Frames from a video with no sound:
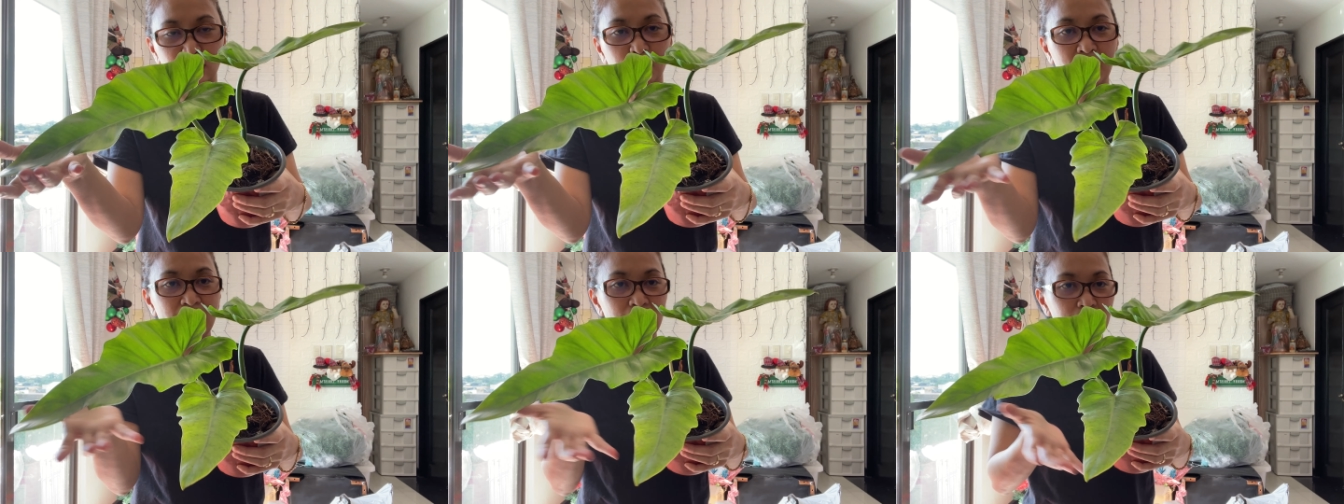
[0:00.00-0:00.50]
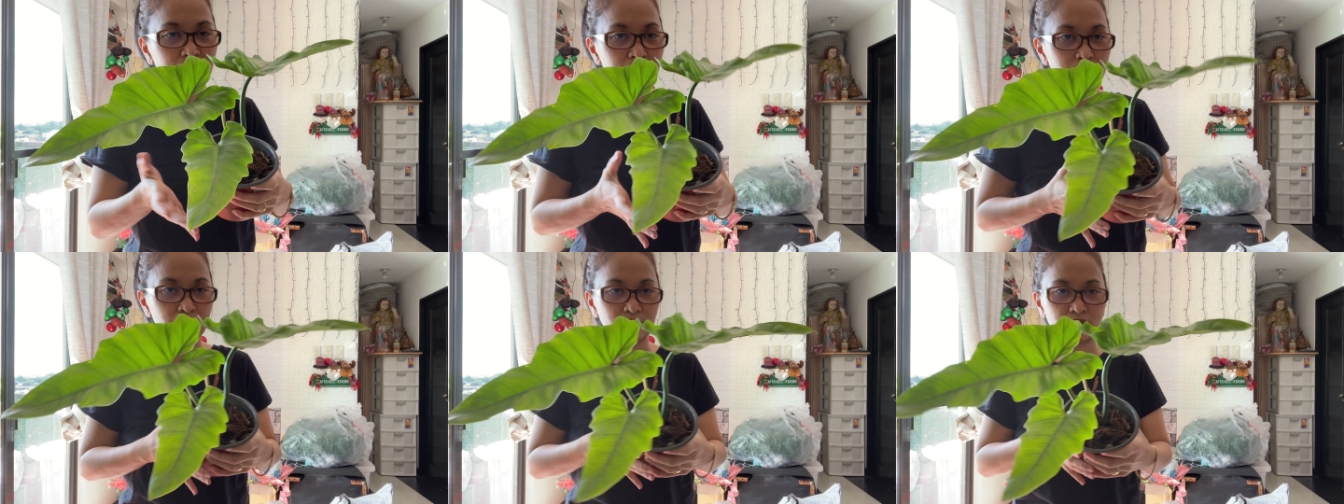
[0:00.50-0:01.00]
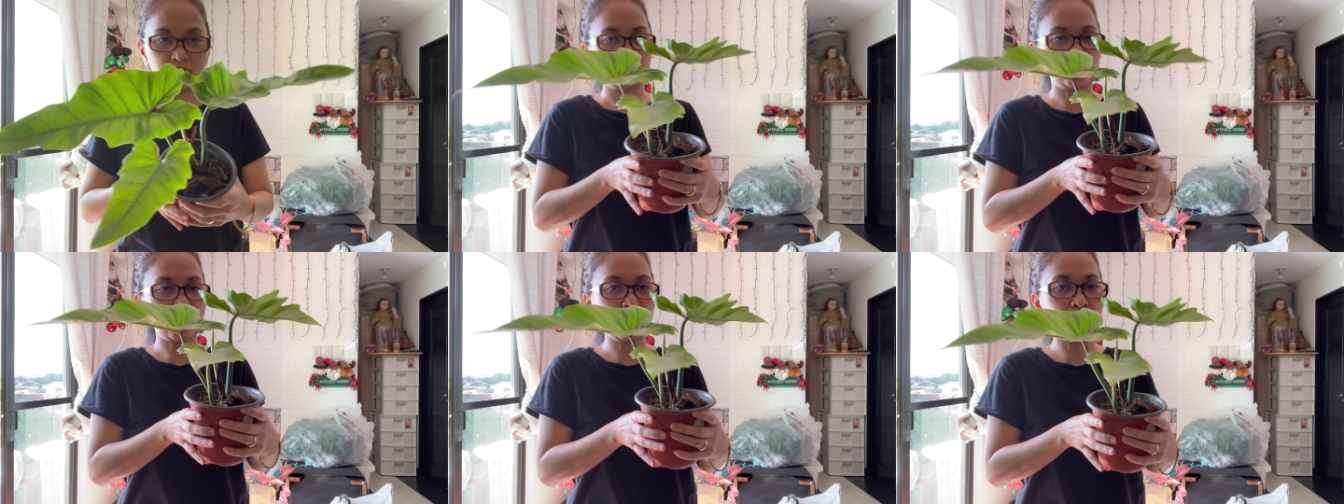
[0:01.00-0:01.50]
Lumalaki daw to eh.
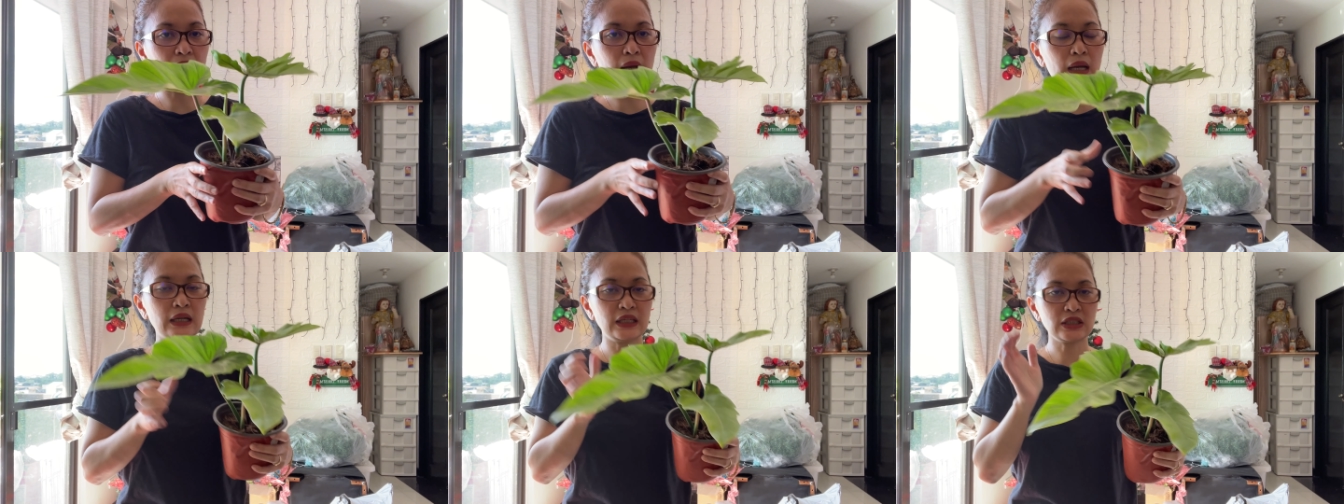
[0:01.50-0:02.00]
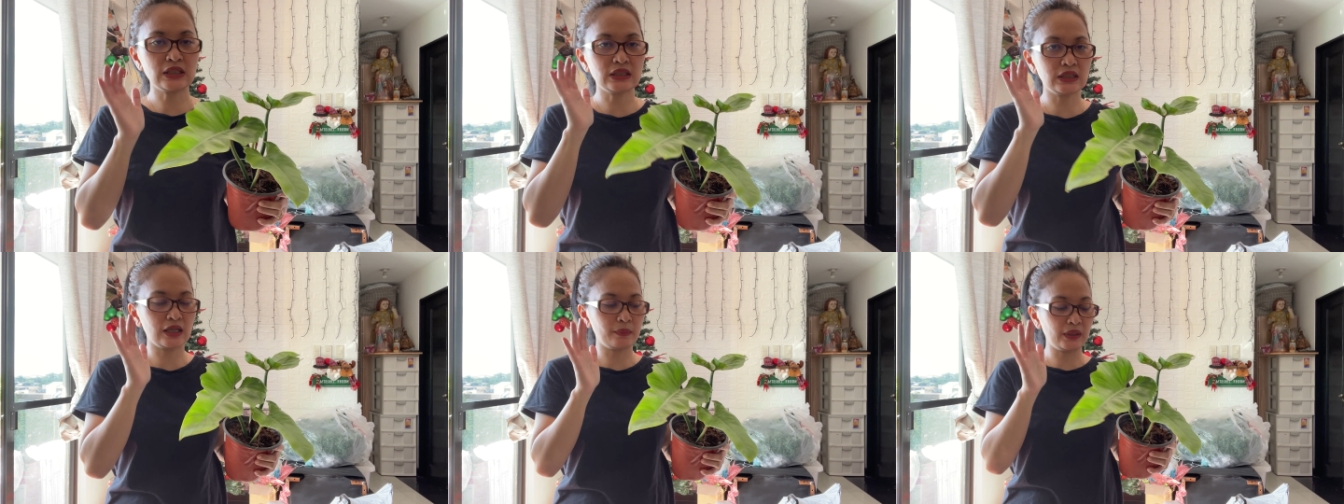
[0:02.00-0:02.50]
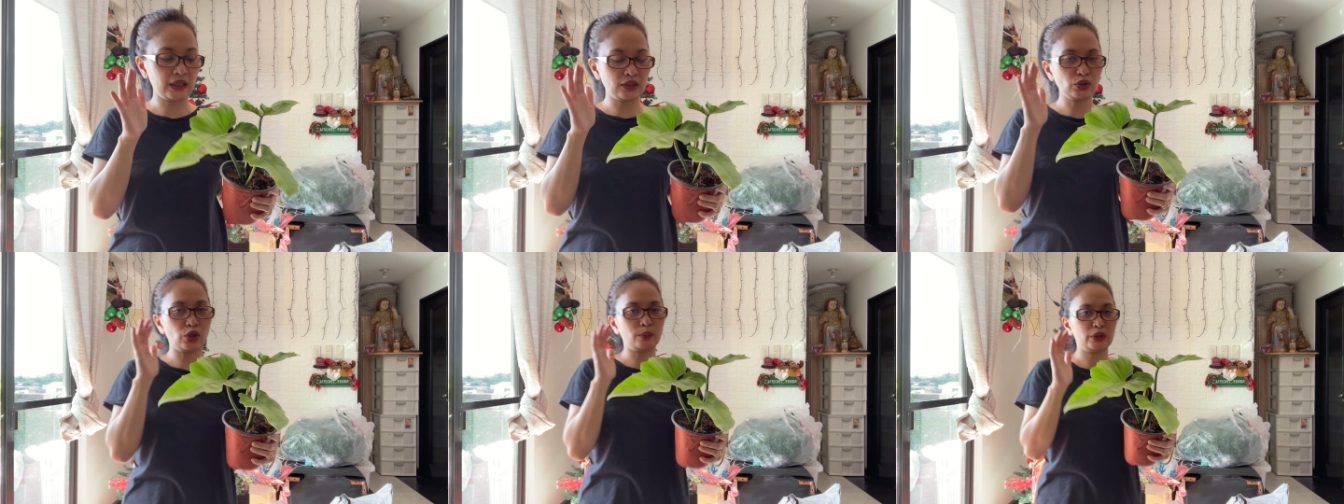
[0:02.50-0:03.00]
Tsaka, kaya siya sinabing
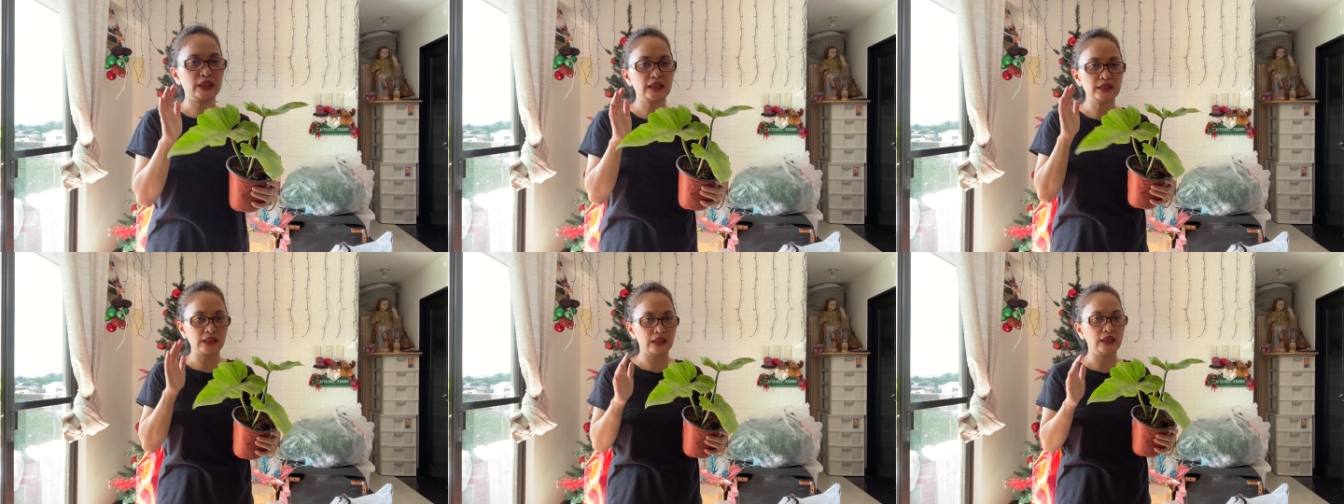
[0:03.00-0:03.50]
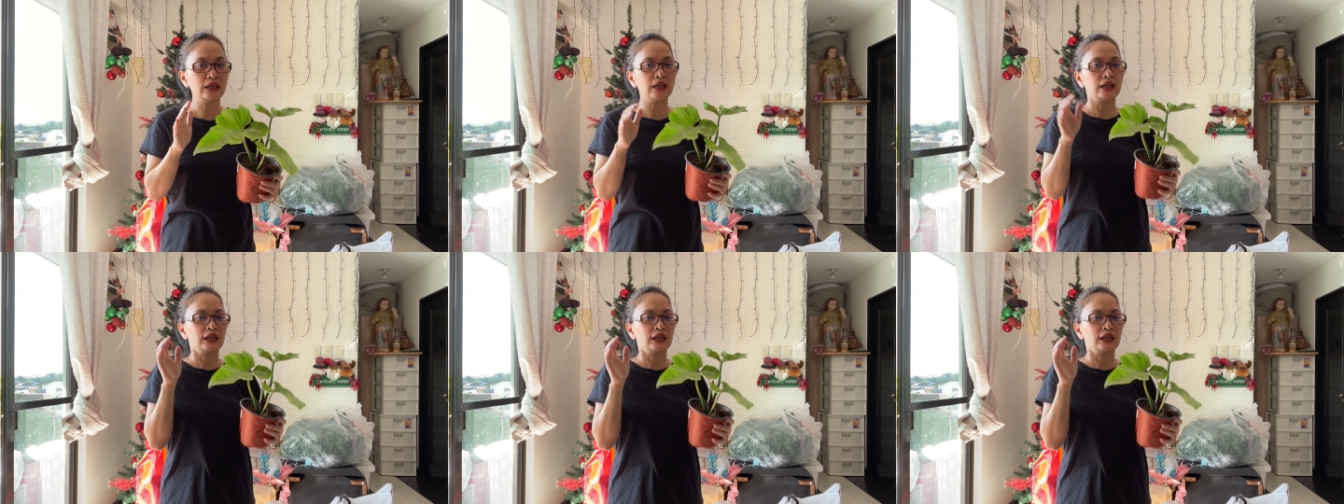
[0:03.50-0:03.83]
uncommon kasi